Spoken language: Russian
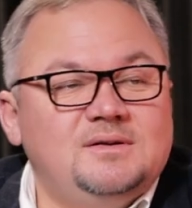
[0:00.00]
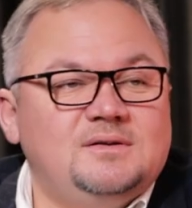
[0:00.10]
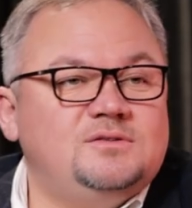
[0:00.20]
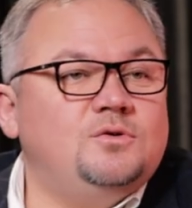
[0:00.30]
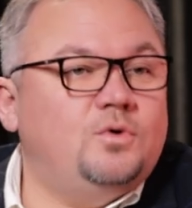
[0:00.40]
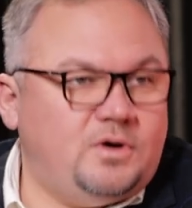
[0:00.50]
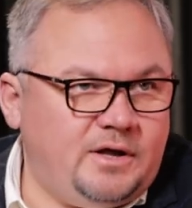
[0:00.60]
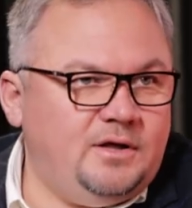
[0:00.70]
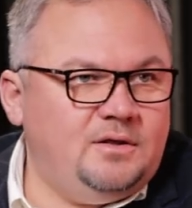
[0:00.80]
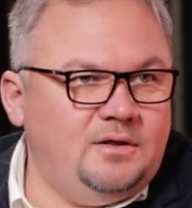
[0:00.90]
с
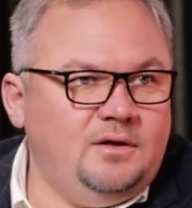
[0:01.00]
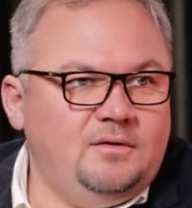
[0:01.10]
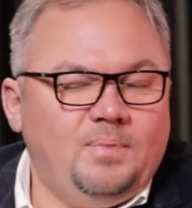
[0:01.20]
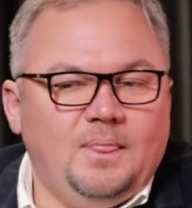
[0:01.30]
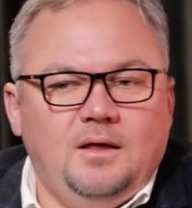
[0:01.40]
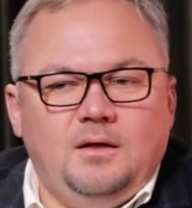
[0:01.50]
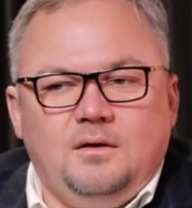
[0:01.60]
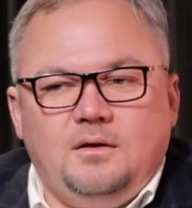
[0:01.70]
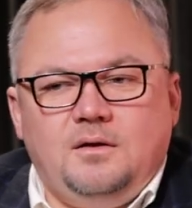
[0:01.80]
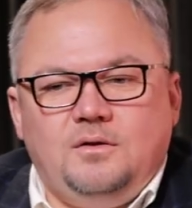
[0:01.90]
Украиной,
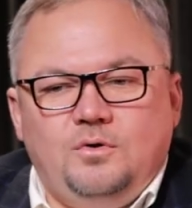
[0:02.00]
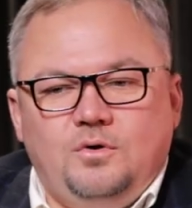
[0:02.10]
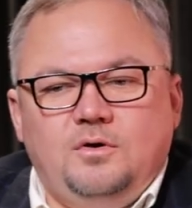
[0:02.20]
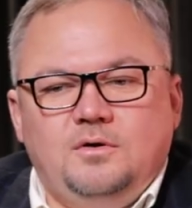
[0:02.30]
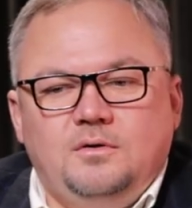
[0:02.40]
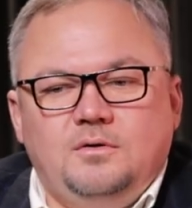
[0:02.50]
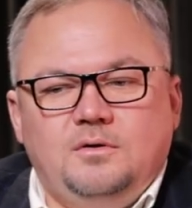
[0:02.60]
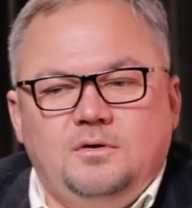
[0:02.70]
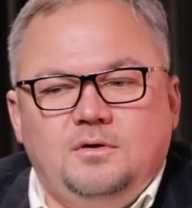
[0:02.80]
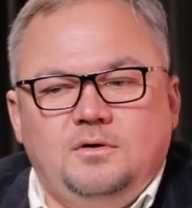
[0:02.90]
э, но
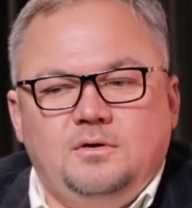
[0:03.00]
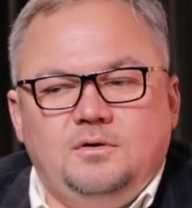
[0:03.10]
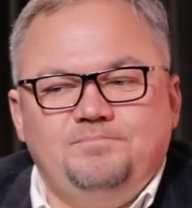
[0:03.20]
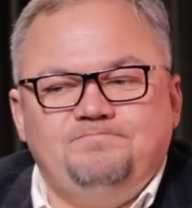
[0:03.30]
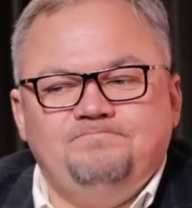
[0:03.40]
э,